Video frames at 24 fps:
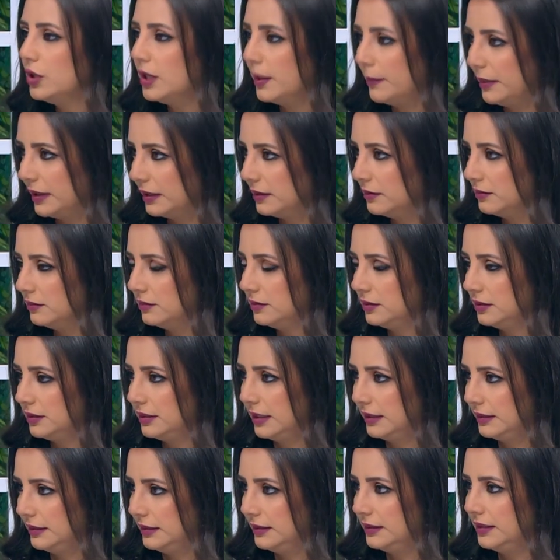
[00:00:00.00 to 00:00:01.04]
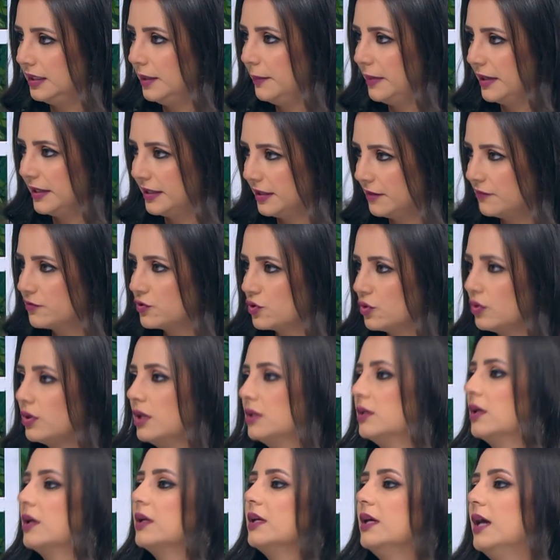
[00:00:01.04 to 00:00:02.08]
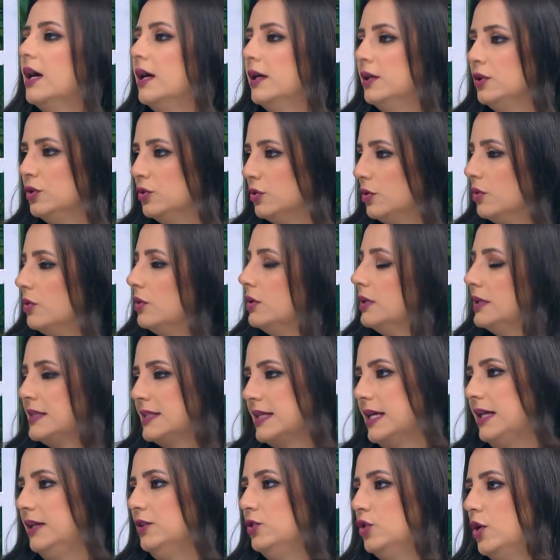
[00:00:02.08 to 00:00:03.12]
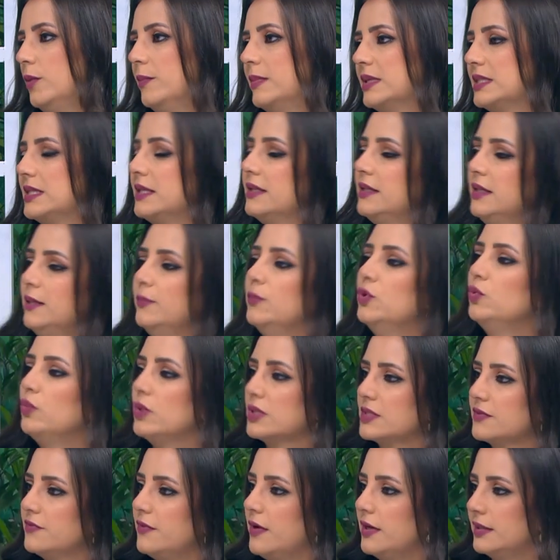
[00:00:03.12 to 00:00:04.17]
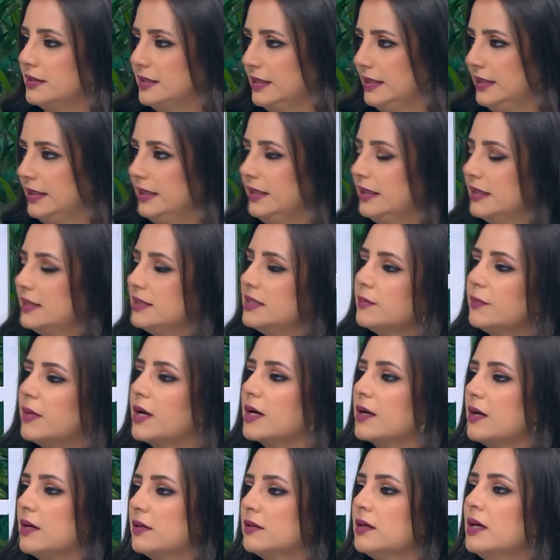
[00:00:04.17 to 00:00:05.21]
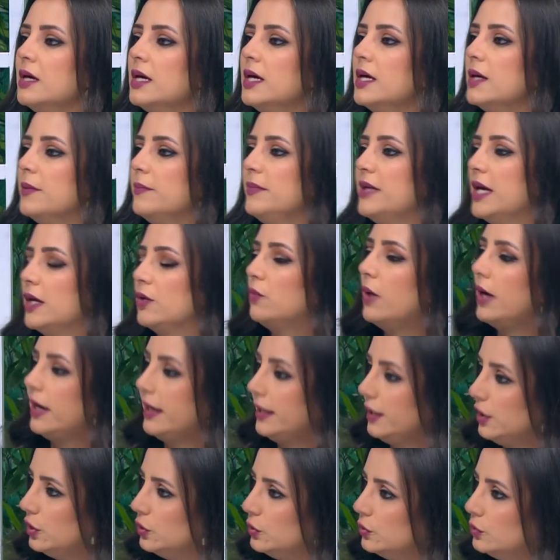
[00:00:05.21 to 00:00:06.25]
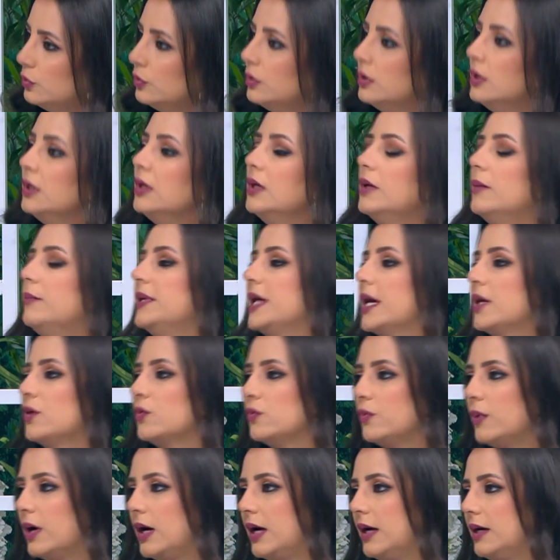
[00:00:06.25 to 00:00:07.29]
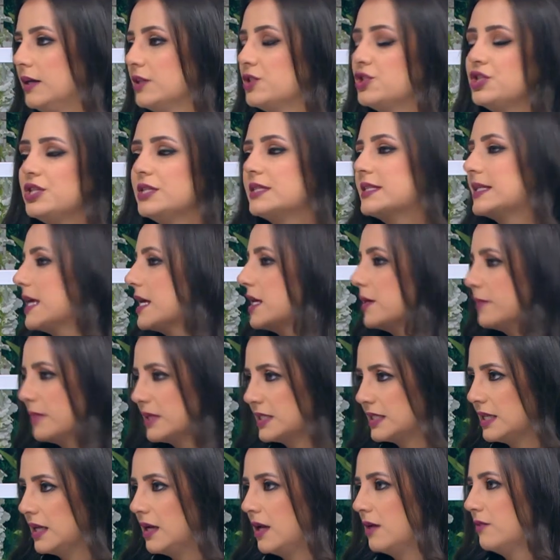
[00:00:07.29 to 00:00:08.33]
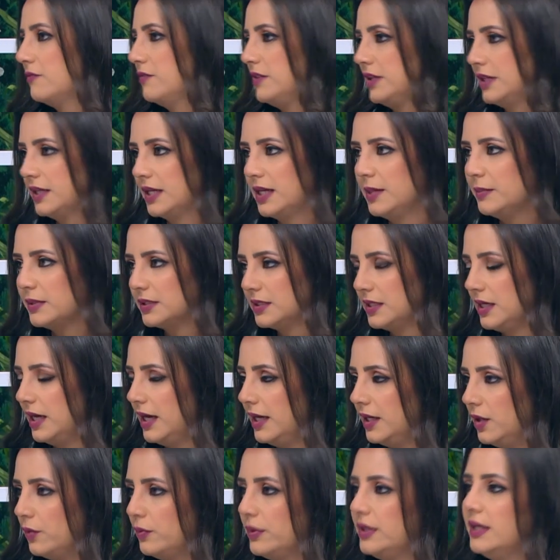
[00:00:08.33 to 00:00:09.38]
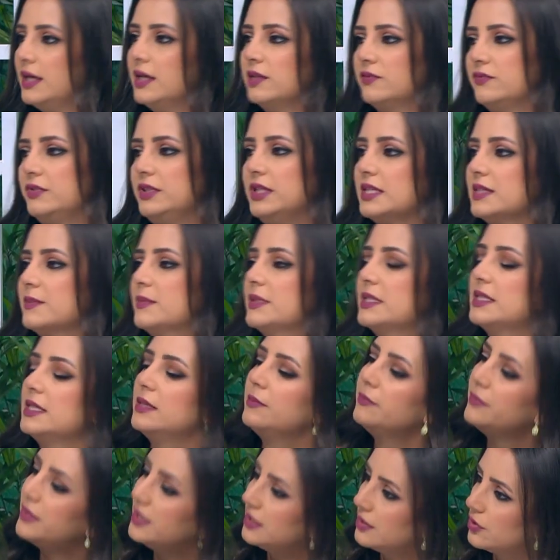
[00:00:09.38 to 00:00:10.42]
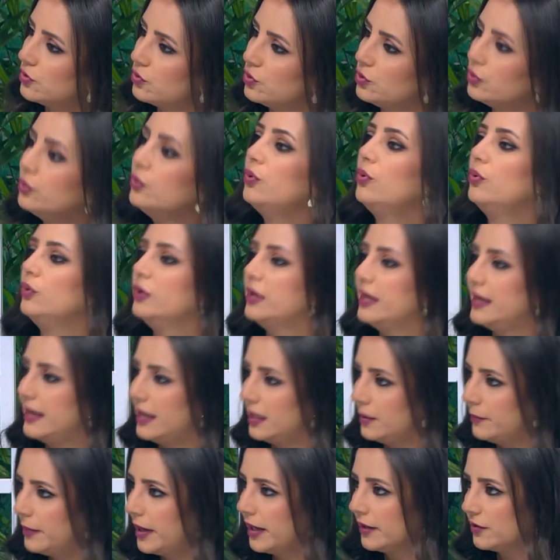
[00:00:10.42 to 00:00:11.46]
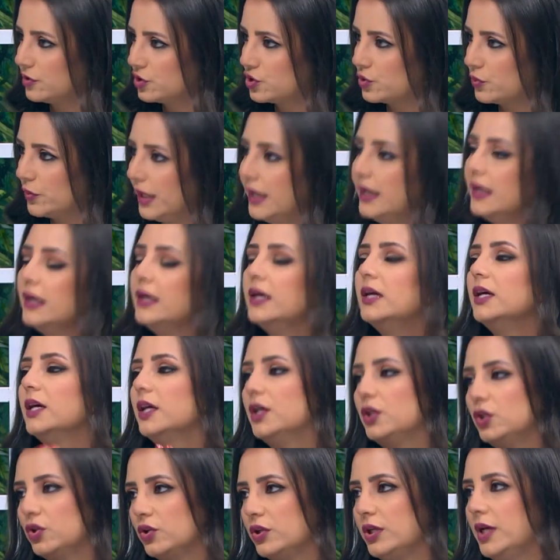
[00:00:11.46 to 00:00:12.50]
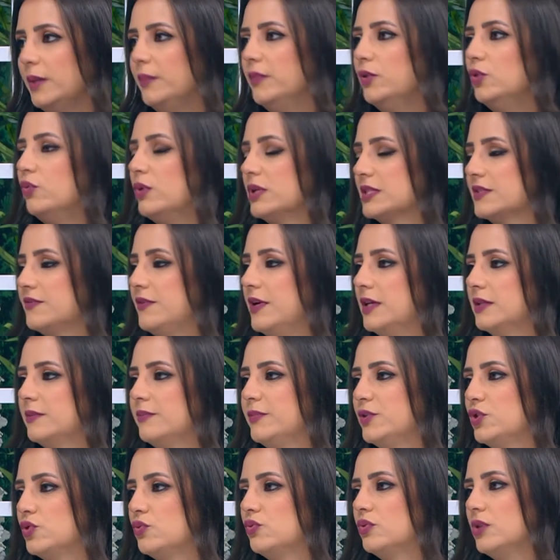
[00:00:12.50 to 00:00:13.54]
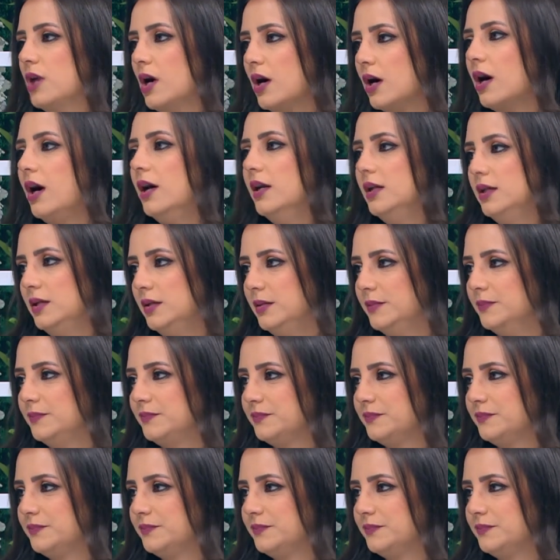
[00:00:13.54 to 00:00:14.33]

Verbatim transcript: اللبن يعني اللبن نفسه كطريقه انه تساعدهم مثلا يعملوا وصفات يعني احنا كثير مرات آه. بانواع حلو بانواع تشيز كيك مثلا بكريمه في كريمه الحلويات في ناس مثلا بيقدروا يروحوا للالبان شوي انه يعملوا وصفات بتكون اه ممكن أقل. بس